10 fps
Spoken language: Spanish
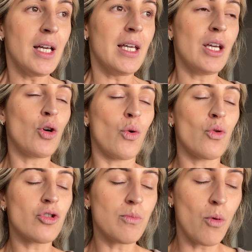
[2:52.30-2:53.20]
y con
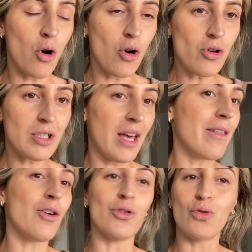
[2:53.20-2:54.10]
unos mocos que
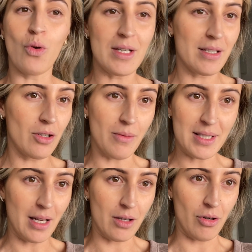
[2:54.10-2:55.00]
digo, tú así no
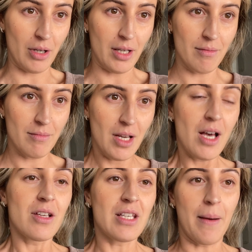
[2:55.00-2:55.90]
vas al cole.
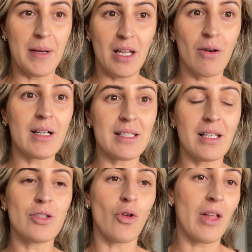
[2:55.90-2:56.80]
O sea, me niego a que
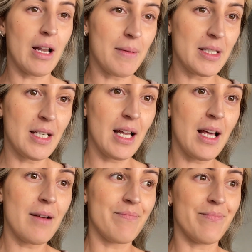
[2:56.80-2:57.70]
estés toda la
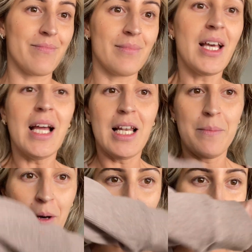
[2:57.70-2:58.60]
mañana mm,
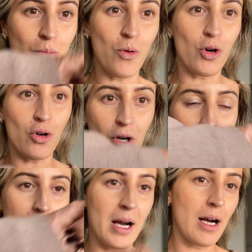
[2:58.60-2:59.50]
limpiándote los mocos con
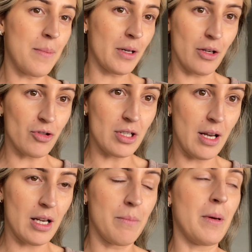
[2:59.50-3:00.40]
la manga porque no se
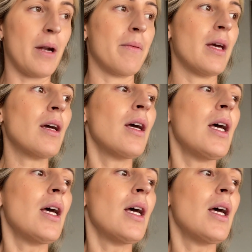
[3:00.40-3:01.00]
sabe limpiar bien.